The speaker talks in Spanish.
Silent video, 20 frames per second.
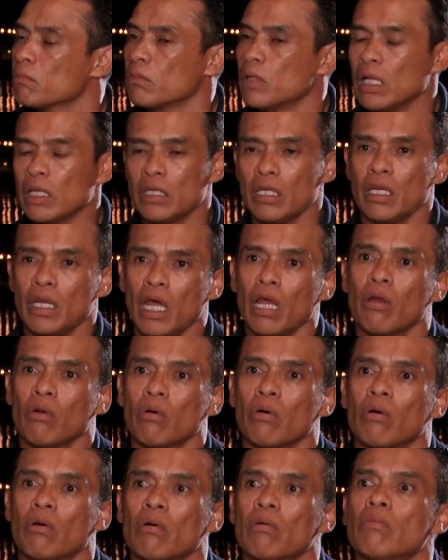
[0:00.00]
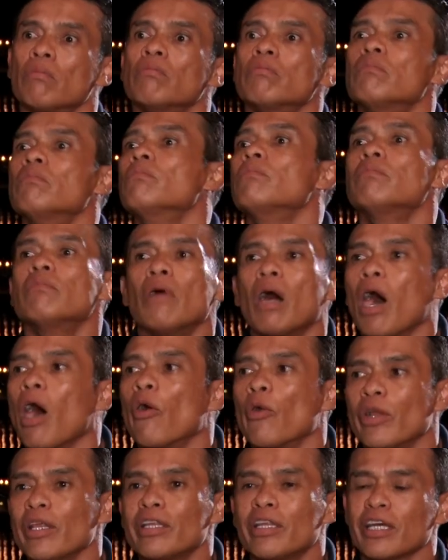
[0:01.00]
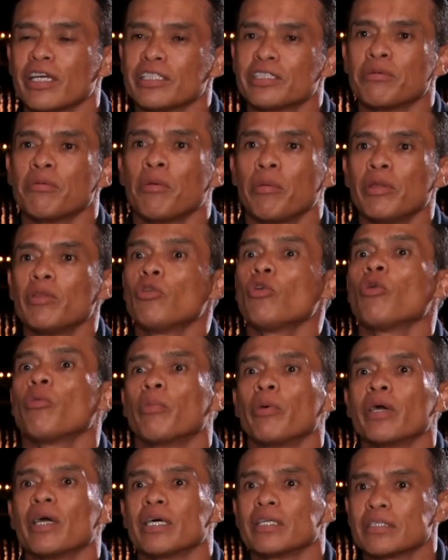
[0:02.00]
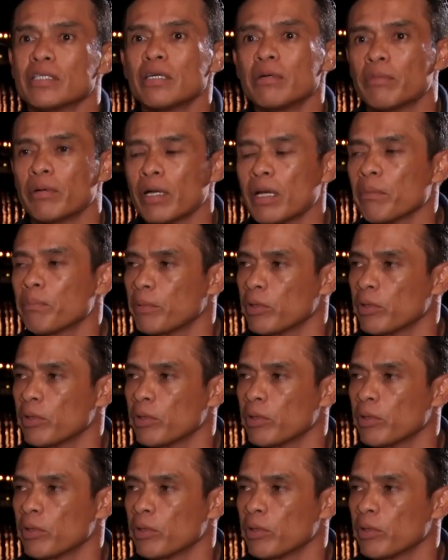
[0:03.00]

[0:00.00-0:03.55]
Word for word: del dinero ahorita en este momento lo pueden hacer, ¿verdad?